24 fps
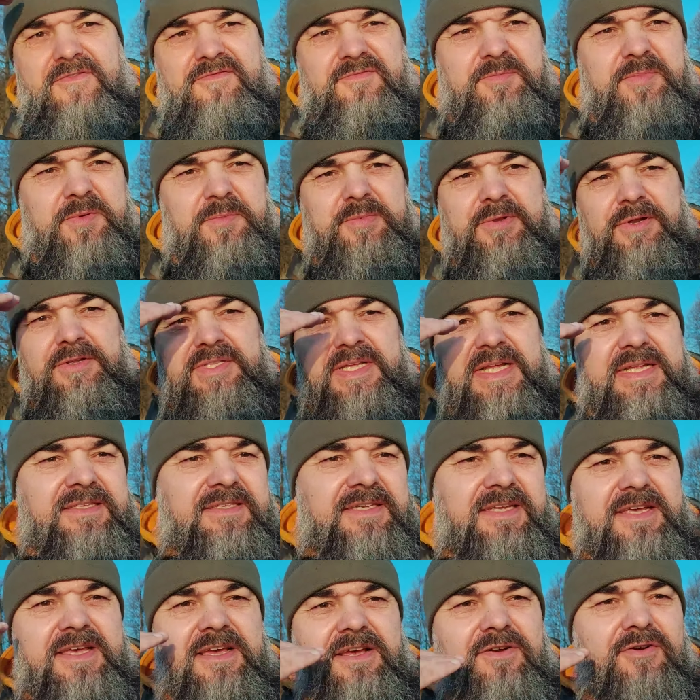w,
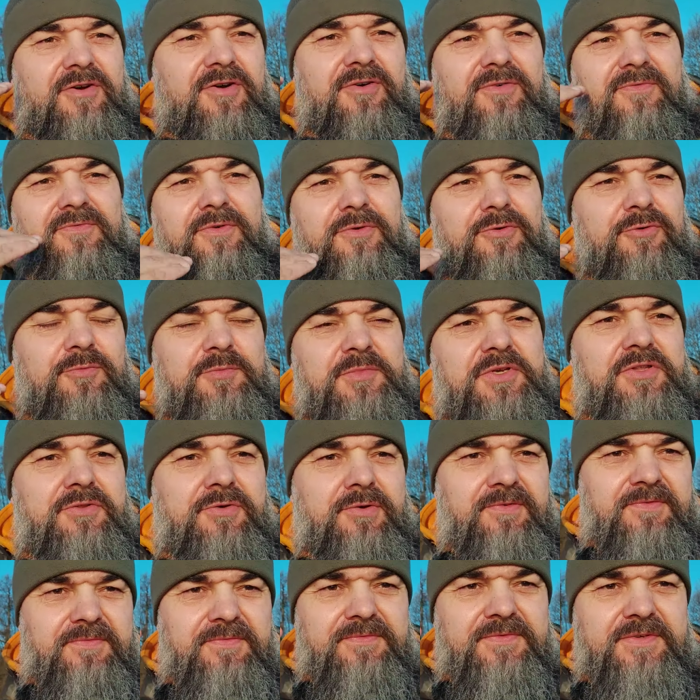bibliotece jego
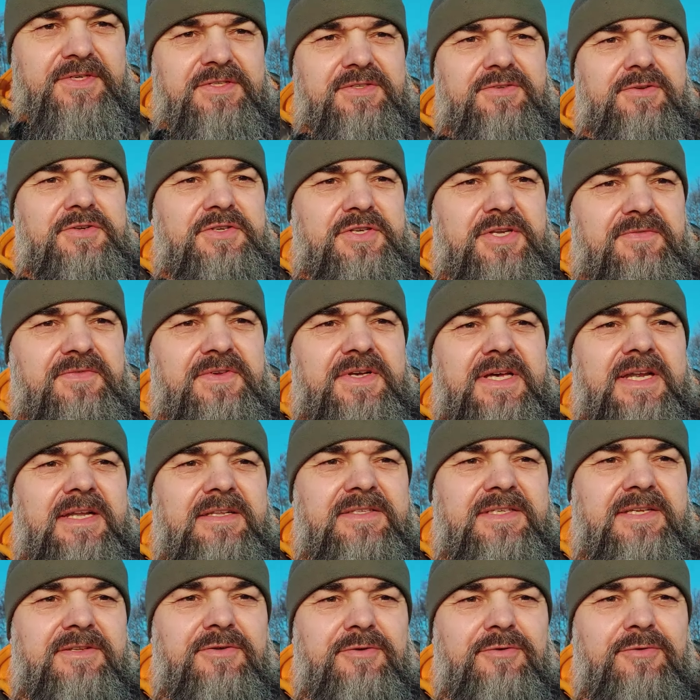woluminów wszystko się
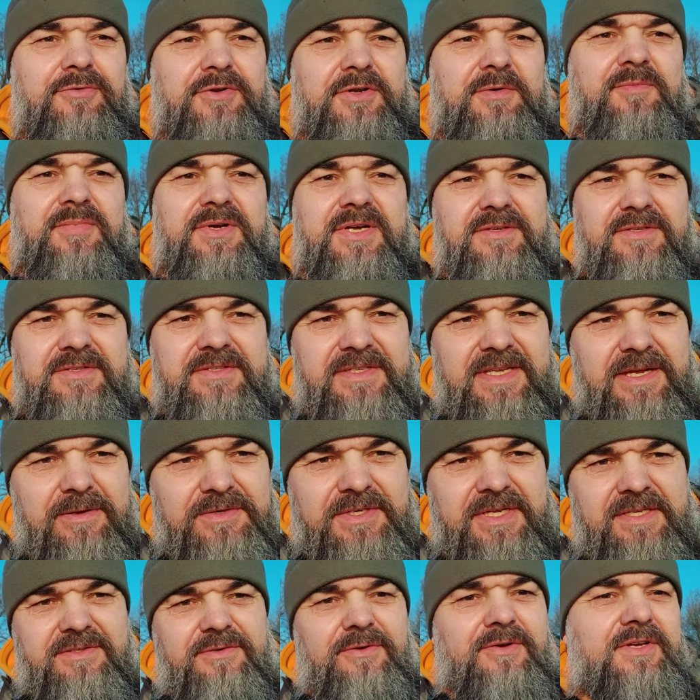wykręca do góry, bo jest cały
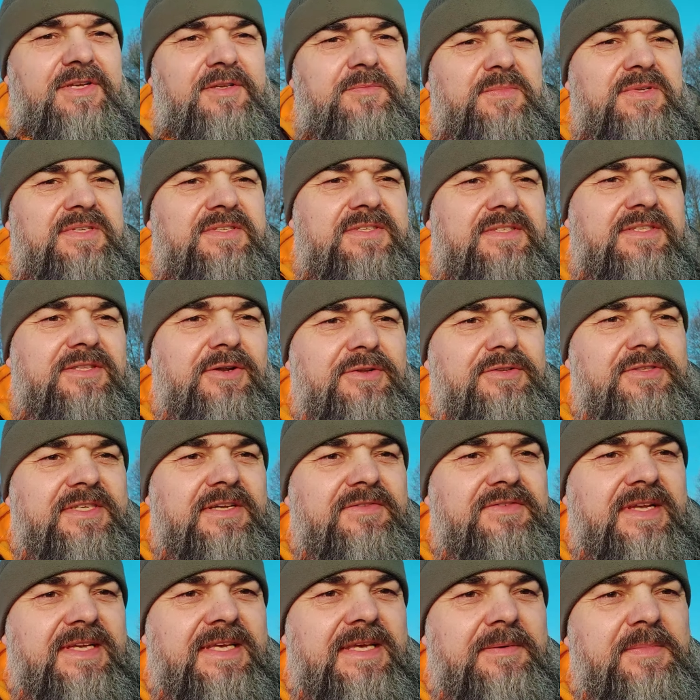czas go jakby
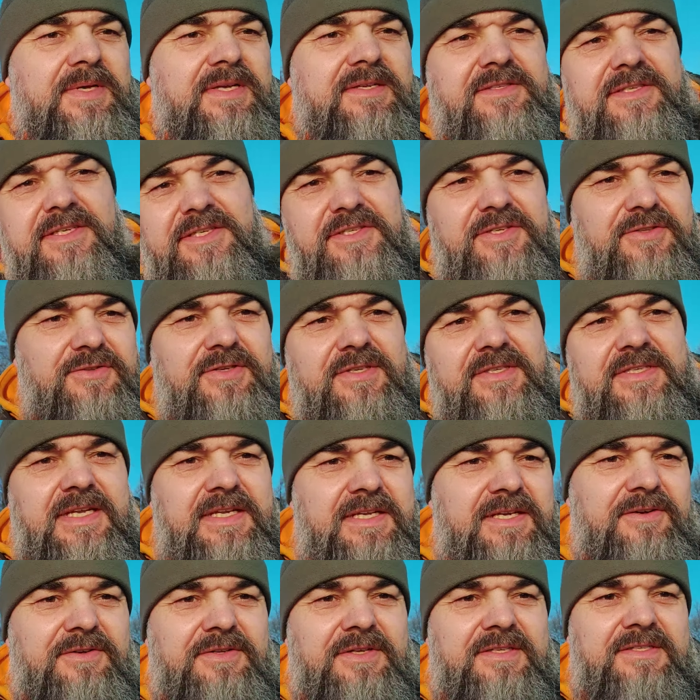strąca w takie miejsce, gdzie to jest dla
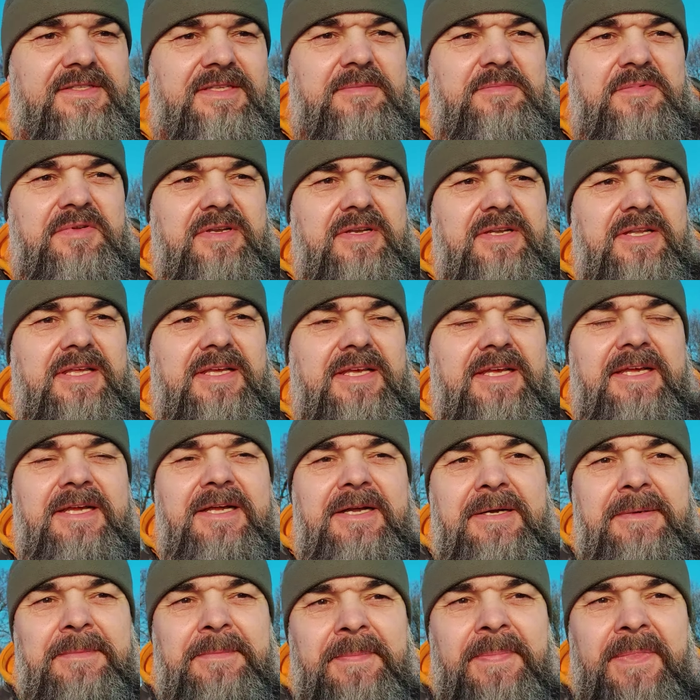niego niestabilne.
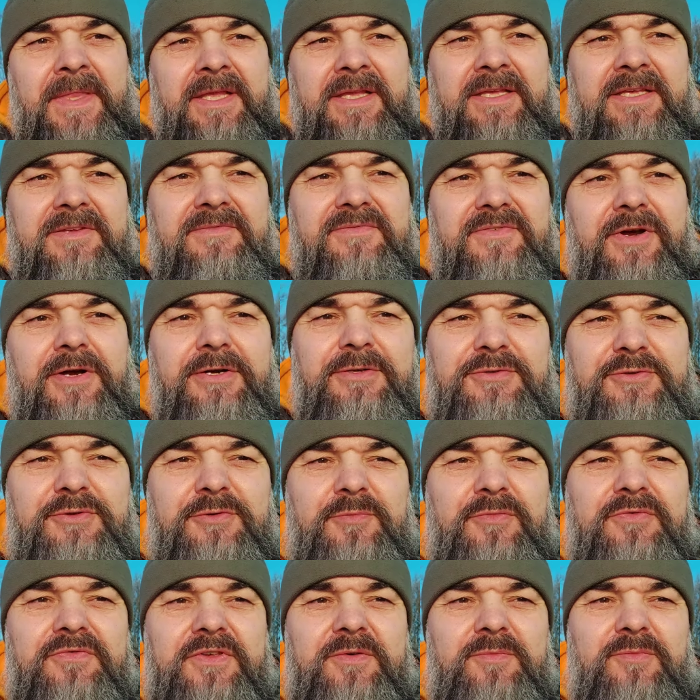I w
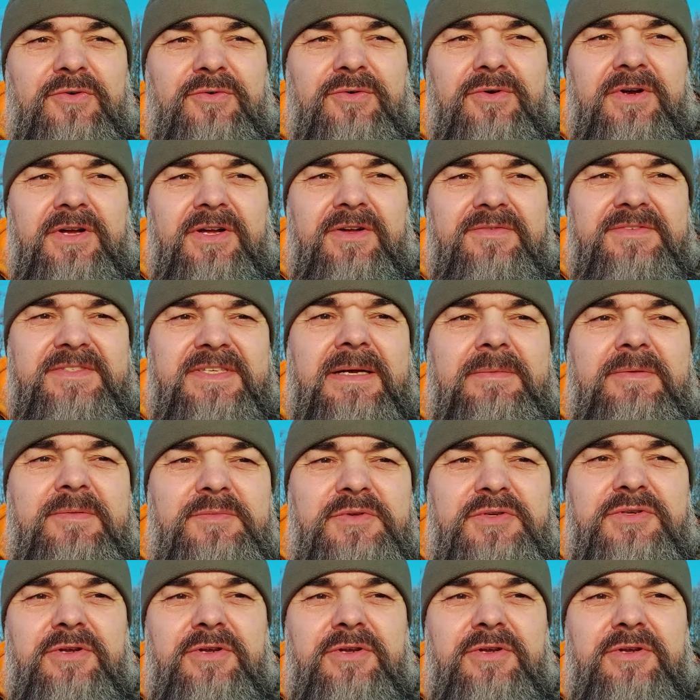końcu mówi mu w samym